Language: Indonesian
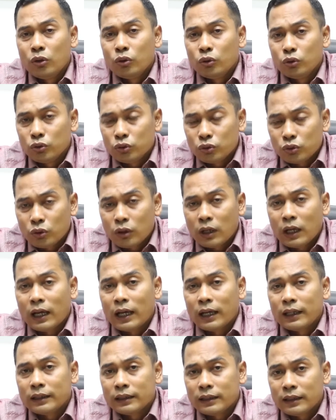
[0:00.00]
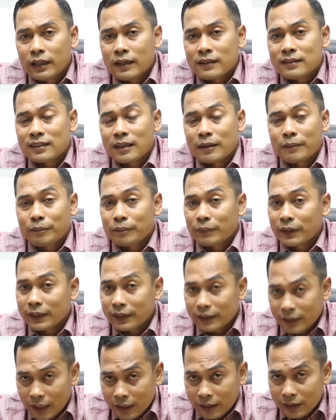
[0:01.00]
untuk Anda
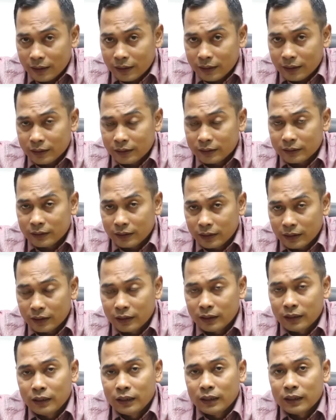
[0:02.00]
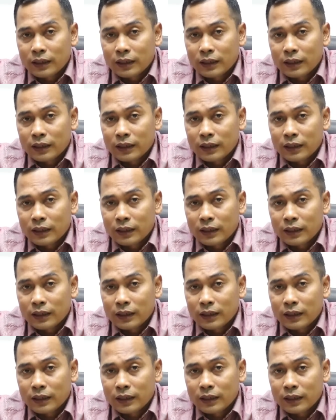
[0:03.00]
sampaikan, ya.